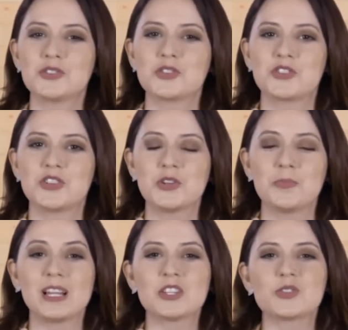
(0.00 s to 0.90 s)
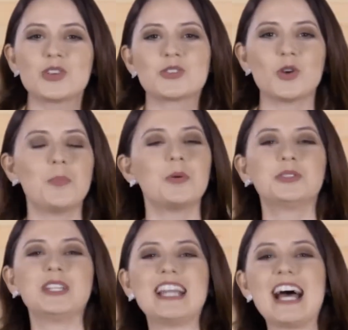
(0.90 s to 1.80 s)
nosso giro pelas suas
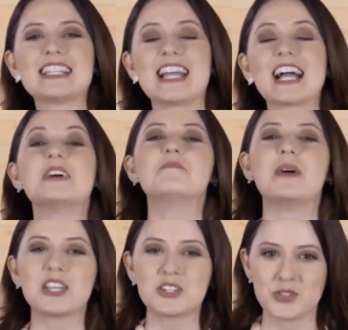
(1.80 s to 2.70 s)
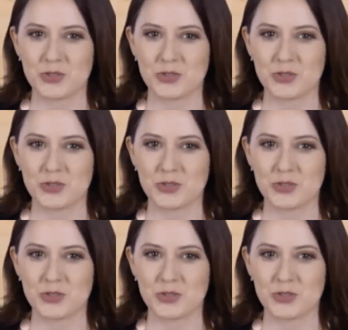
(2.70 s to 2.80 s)
oportunidades na campanha